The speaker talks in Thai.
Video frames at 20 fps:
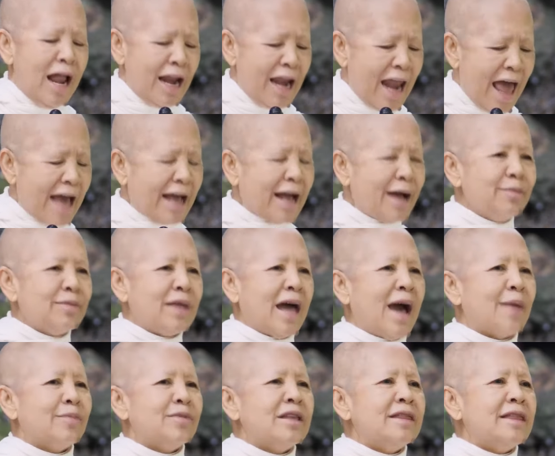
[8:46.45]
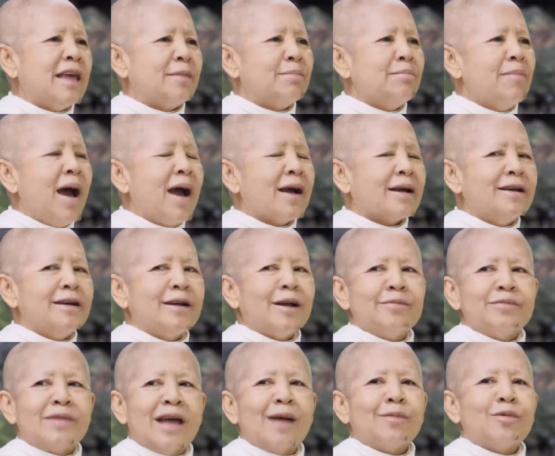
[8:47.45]
และคำถามที่เด็ดมากคือ
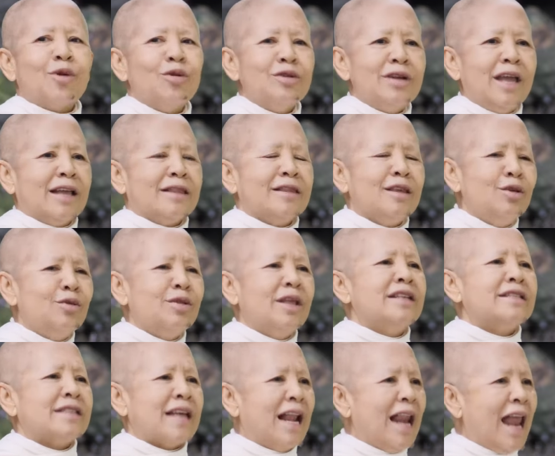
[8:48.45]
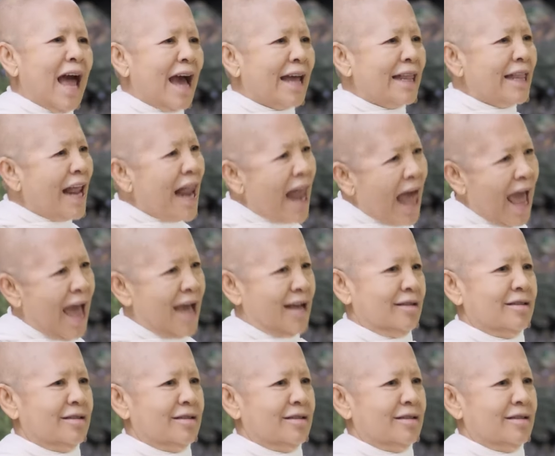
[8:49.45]
คำถามของเด็กที่อยู่ในศาลานี่แหละ